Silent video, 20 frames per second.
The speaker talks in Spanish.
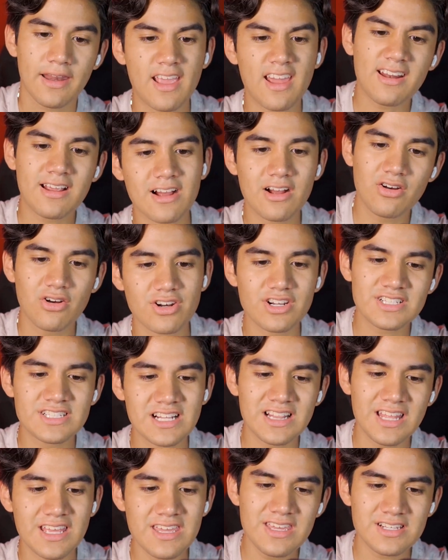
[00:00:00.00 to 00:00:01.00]
Recarga, corre,
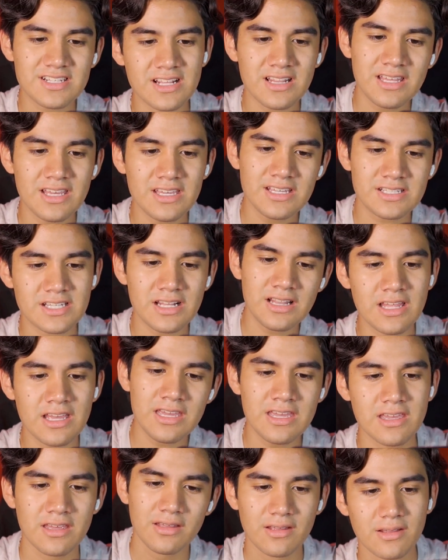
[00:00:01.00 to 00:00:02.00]
sal de ahí, sal de ahí, sal de ahí.